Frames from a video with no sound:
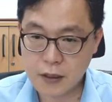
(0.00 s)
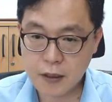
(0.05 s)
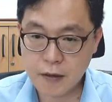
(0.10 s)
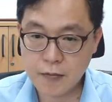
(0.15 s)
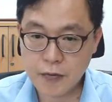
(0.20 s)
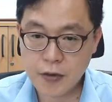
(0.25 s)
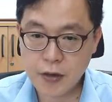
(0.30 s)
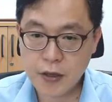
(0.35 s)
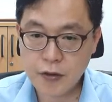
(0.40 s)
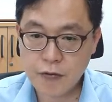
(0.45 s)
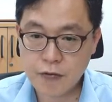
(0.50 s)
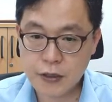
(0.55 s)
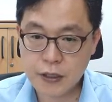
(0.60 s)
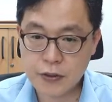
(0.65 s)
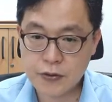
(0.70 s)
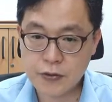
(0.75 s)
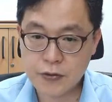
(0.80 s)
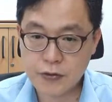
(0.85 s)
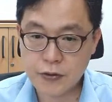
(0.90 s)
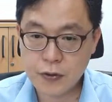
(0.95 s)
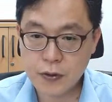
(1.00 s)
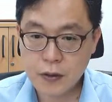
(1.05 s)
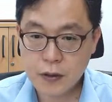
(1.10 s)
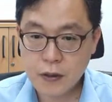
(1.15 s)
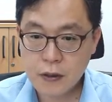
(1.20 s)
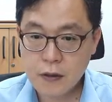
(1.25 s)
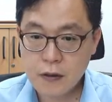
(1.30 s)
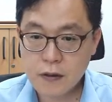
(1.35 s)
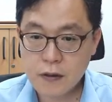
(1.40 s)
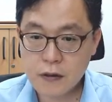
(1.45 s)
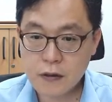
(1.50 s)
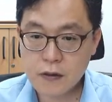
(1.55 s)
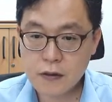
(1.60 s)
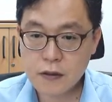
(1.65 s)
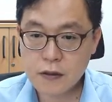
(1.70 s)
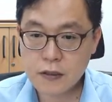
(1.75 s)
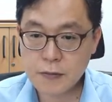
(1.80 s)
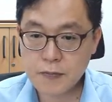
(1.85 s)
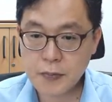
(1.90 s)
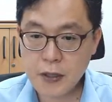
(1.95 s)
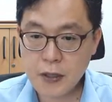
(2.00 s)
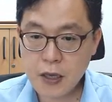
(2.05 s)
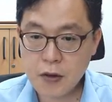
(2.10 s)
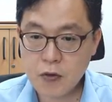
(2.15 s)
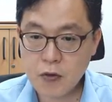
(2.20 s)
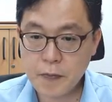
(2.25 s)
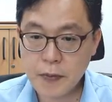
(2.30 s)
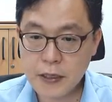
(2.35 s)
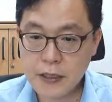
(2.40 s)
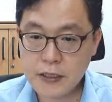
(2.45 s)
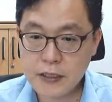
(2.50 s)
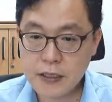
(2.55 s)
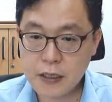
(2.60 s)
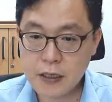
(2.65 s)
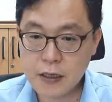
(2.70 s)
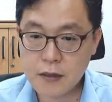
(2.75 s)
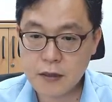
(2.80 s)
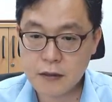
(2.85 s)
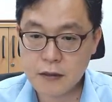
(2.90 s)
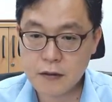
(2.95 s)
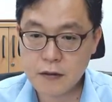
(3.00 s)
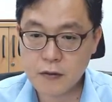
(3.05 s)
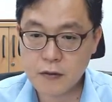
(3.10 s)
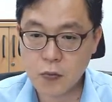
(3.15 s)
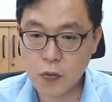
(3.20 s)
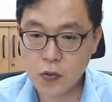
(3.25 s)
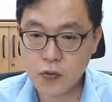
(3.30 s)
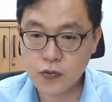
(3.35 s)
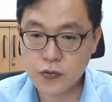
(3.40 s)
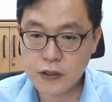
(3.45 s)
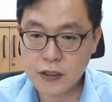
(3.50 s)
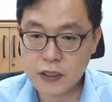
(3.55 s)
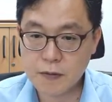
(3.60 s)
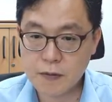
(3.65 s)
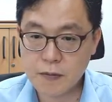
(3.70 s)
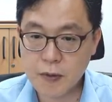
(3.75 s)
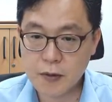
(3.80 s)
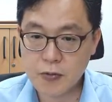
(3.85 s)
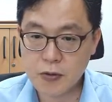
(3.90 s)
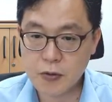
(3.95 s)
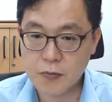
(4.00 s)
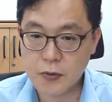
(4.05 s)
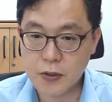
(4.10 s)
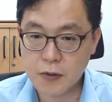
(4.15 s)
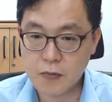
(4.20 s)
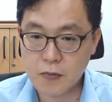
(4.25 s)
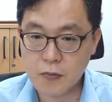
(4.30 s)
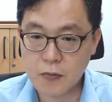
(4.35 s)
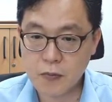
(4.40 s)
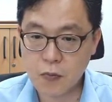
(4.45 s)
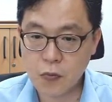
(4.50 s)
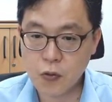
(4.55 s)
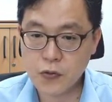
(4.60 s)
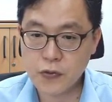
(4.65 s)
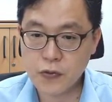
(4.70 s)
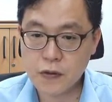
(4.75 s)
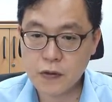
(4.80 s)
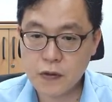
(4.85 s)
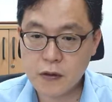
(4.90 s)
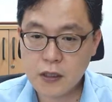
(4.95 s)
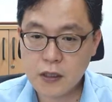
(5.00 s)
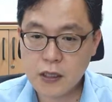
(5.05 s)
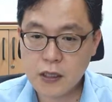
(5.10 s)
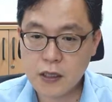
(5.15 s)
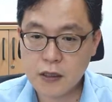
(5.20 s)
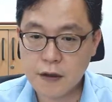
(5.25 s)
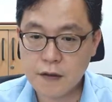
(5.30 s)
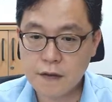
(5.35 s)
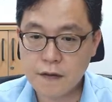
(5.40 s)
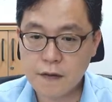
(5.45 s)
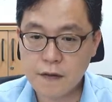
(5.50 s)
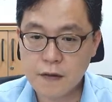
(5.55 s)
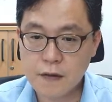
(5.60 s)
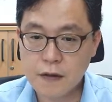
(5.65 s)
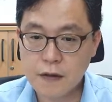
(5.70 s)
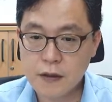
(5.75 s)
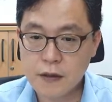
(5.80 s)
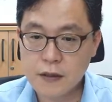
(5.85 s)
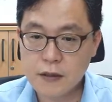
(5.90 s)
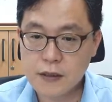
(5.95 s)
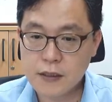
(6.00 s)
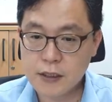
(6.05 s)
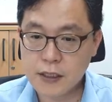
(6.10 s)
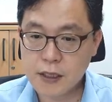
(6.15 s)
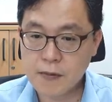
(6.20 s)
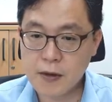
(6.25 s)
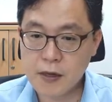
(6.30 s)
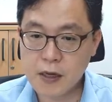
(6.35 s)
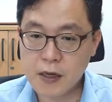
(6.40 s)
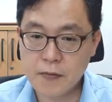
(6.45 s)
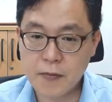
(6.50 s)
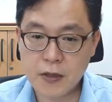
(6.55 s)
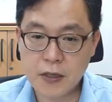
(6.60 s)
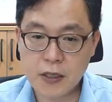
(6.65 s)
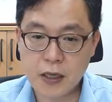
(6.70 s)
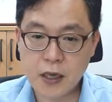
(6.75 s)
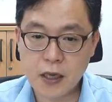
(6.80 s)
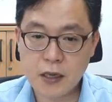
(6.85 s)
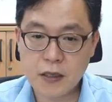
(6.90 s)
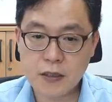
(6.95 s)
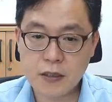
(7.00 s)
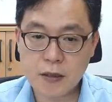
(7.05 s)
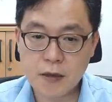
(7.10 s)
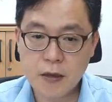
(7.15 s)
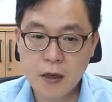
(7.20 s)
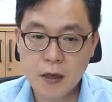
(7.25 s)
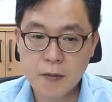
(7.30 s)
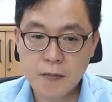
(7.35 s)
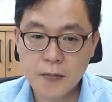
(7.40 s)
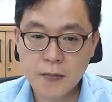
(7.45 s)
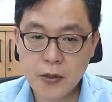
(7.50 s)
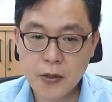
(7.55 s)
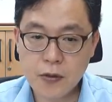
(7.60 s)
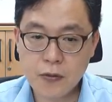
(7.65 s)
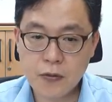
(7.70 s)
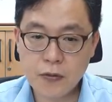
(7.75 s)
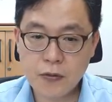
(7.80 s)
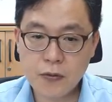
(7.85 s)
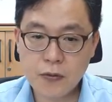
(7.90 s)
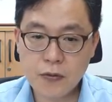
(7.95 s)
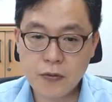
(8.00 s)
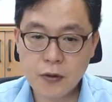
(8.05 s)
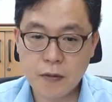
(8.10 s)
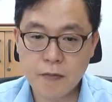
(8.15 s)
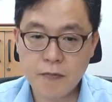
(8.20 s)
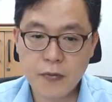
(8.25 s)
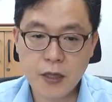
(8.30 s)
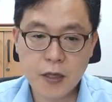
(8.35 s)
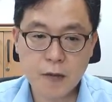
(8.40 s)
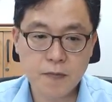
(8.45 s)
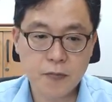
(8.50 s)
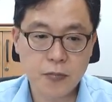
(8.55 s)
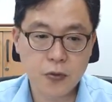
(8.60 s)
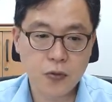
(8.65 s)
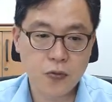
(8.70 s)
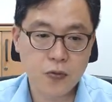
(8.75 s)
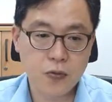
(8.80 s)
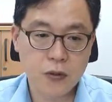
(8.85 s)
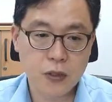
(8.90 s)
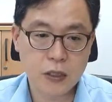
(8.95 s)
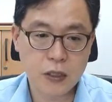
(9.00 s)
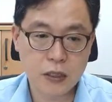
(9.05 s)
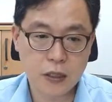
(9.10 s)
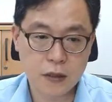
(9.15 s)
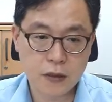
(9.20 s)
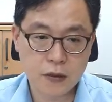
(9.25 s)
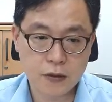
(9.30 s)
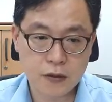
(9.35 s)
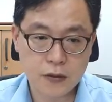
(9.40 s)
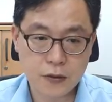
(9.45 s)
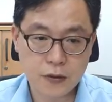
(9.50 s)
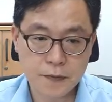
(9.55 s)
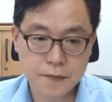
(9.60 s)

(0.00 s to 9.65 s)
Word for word: 검색 횟수가 되죠 그죠 그거를 이제 PI 곱하기 CI 했는 거를 모두 시그마 해버리면 모든 키에 대해서 시그마를 하면 이게 이제 평균 검색 비용이 되는 거죠